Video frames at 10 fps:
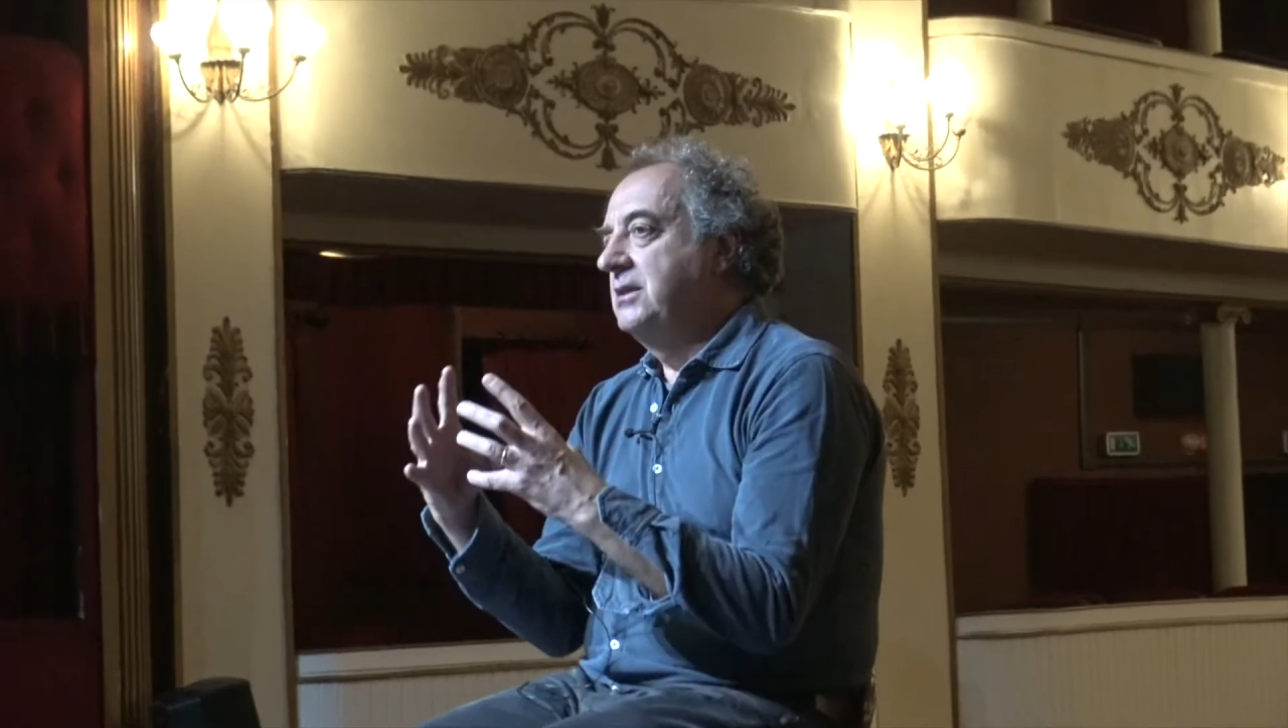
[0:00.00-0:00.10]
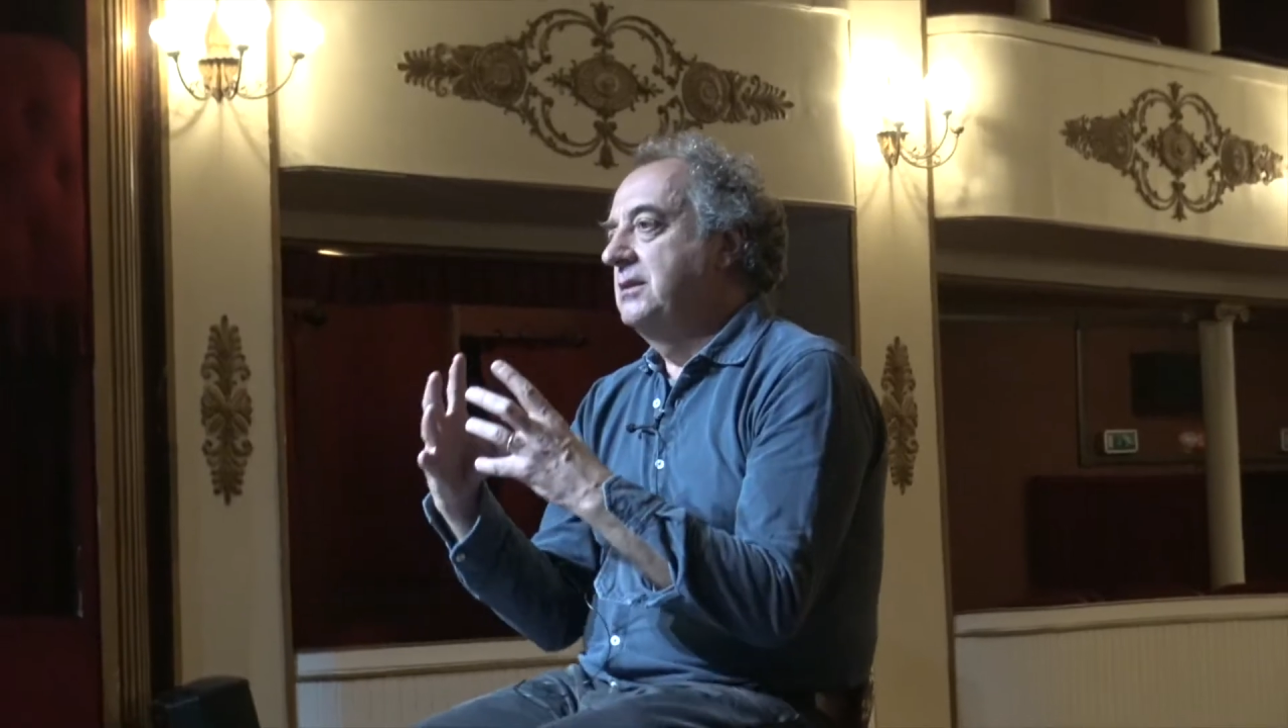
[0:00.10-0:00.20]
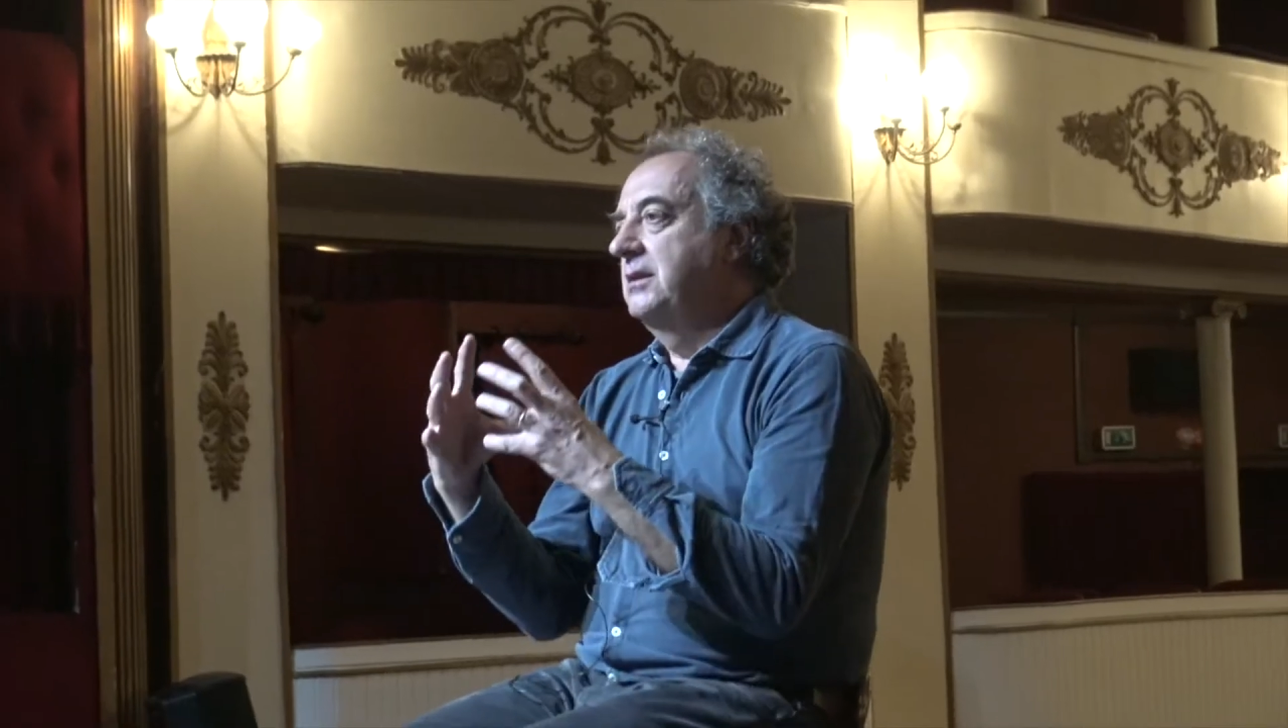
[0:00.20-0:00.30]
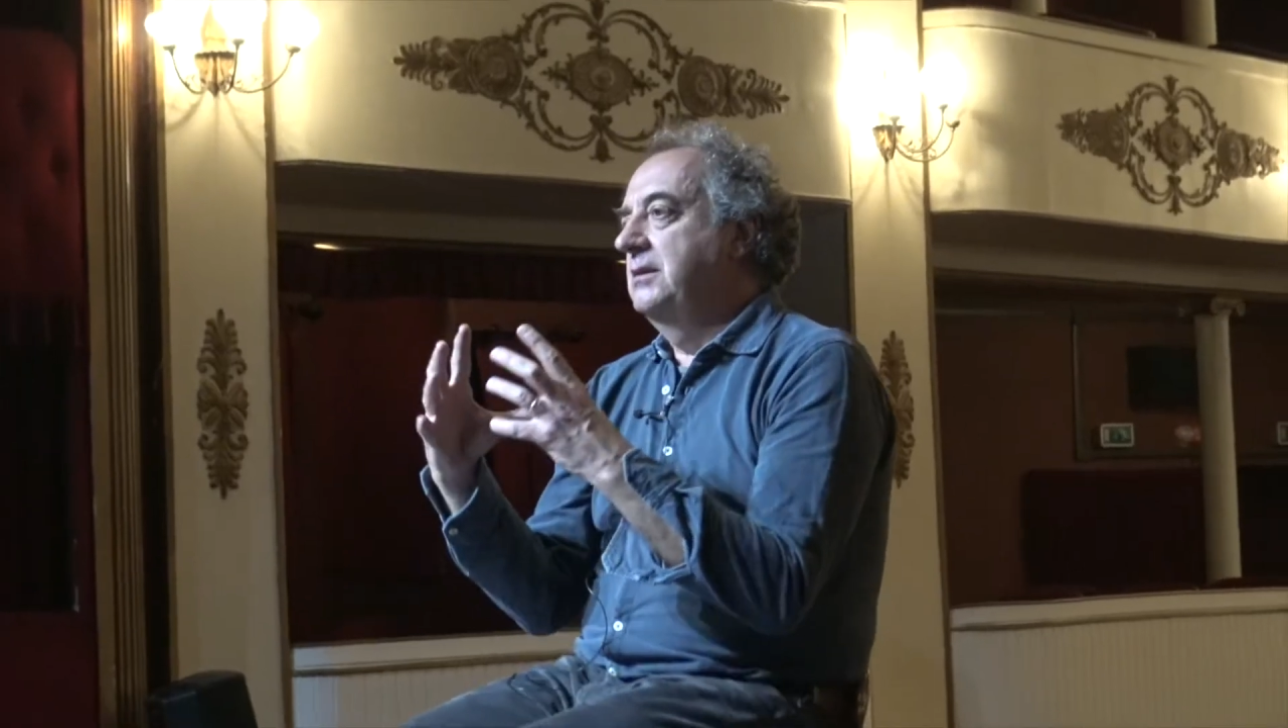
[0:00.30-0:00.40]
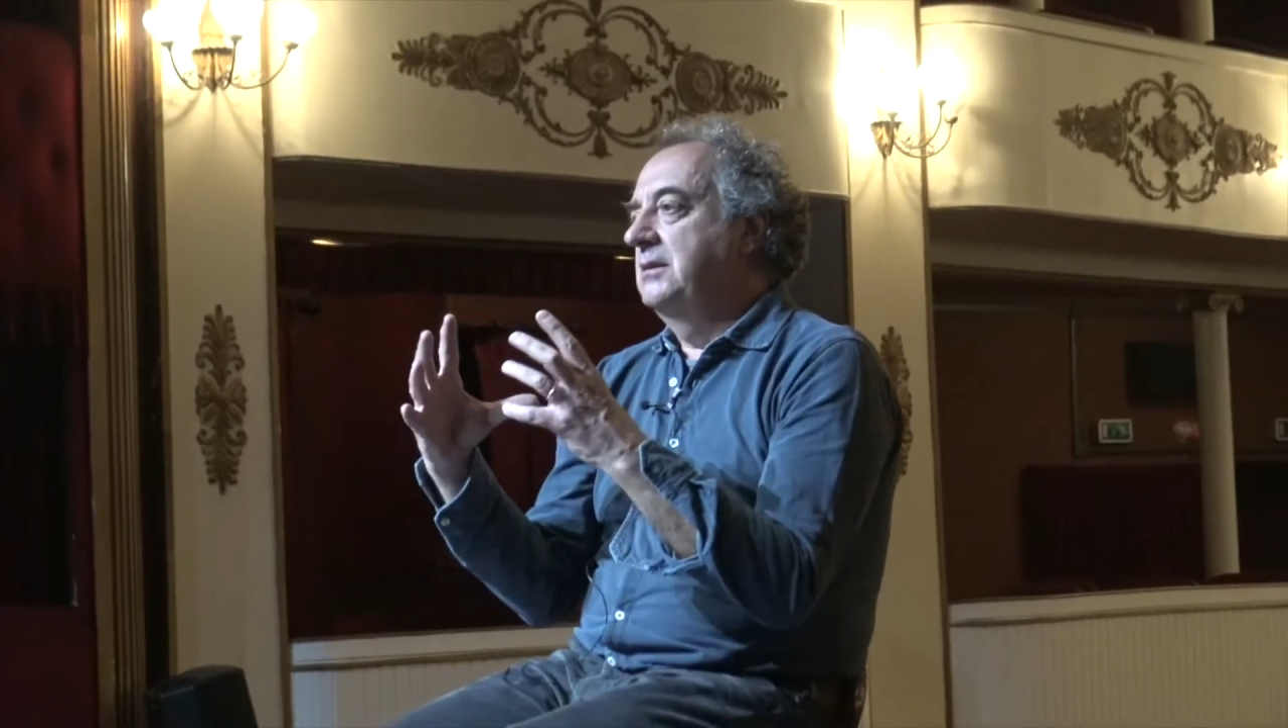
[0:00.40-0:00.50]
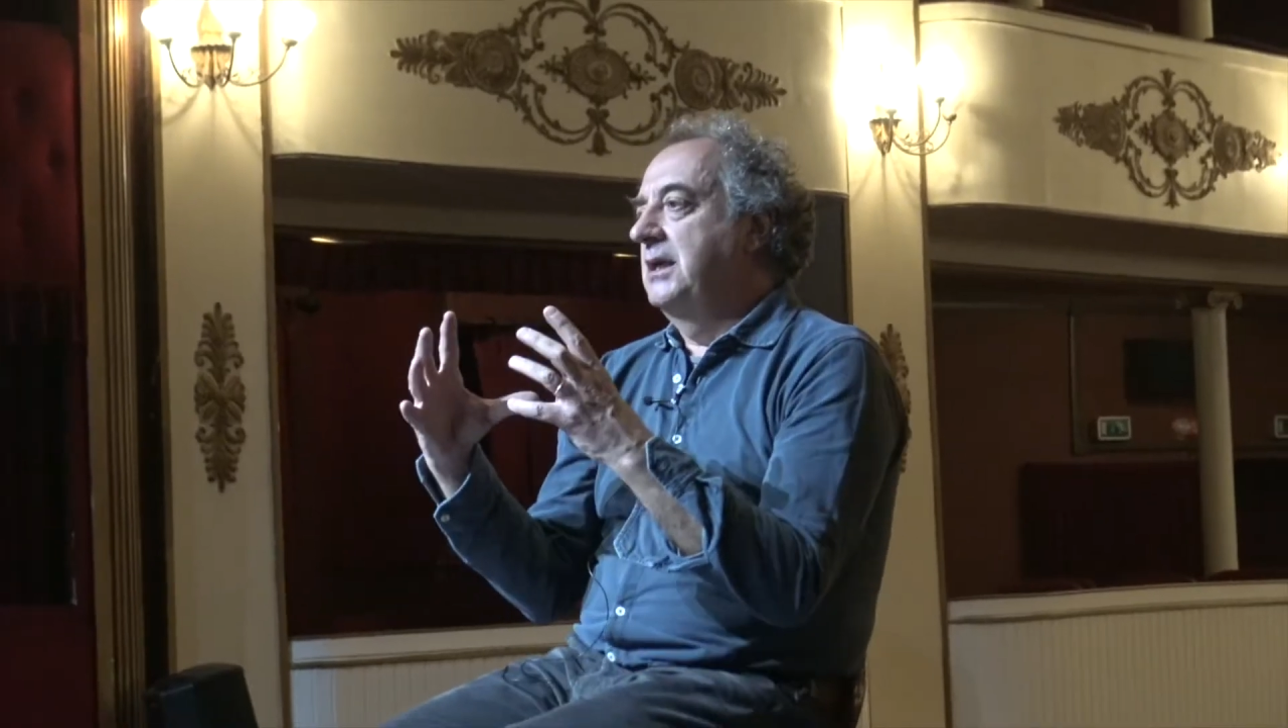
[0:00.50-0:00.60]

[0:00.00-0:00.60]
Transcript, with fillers: mh,